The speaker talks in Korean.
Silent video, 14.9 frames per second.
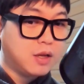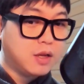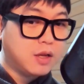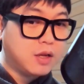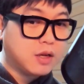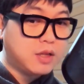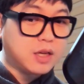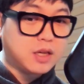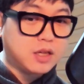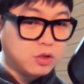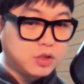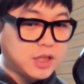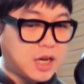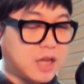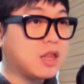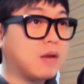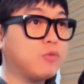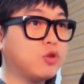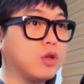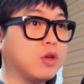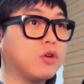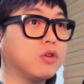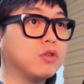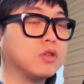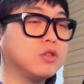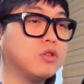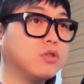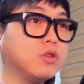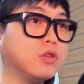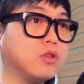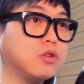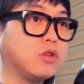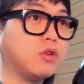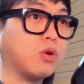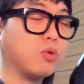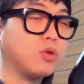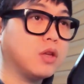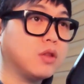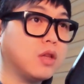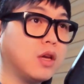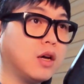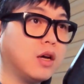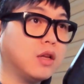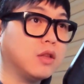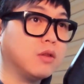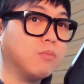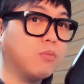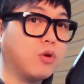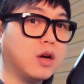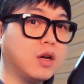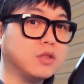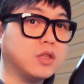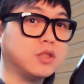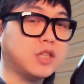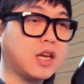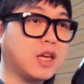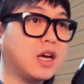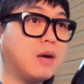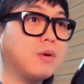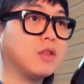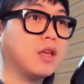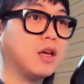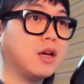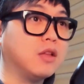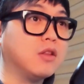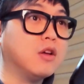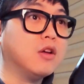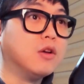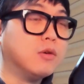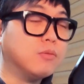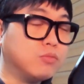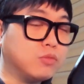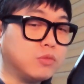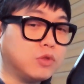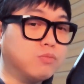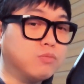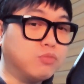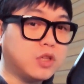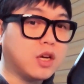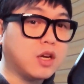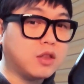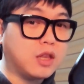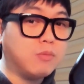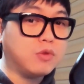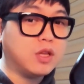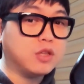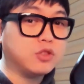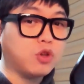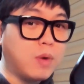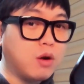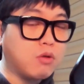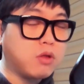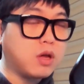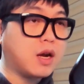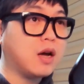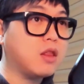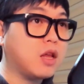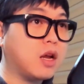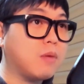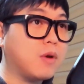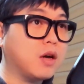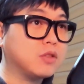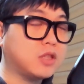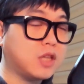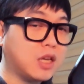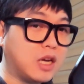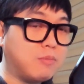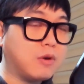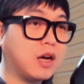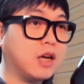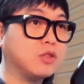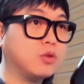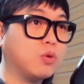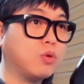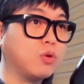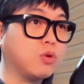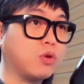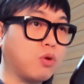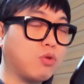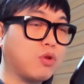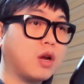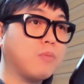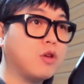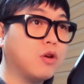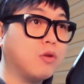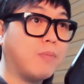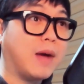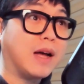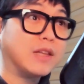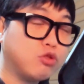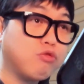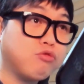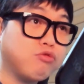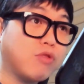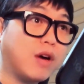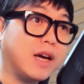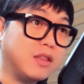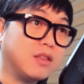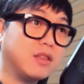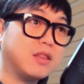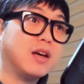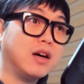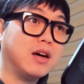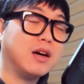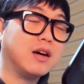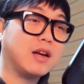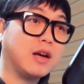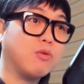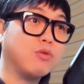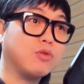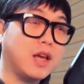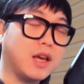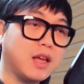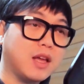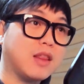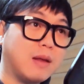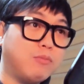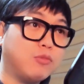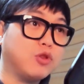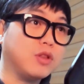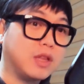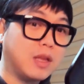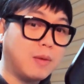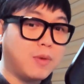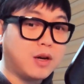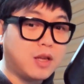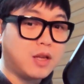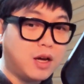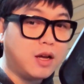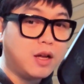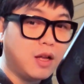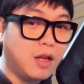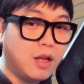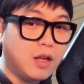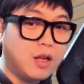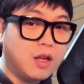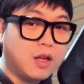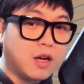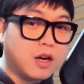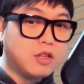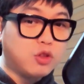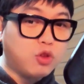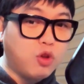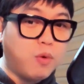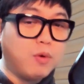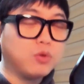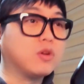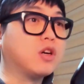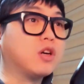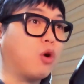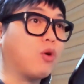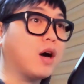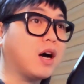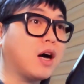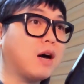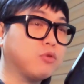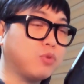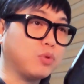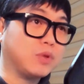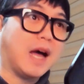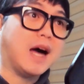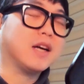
근데 그렇지 않은 사람들도 있거든 그거는 결혼에 대한 뭔가 이제 책임감에 대한 이 문제이기 때문에 정말로 사랑하는 사람이랑 책임감을 가지고 결혼을 하면 맞출 수가 있다라고 얘기하는 사람도 있단 말이야. 근데 또 보면 또 그 결과값도 다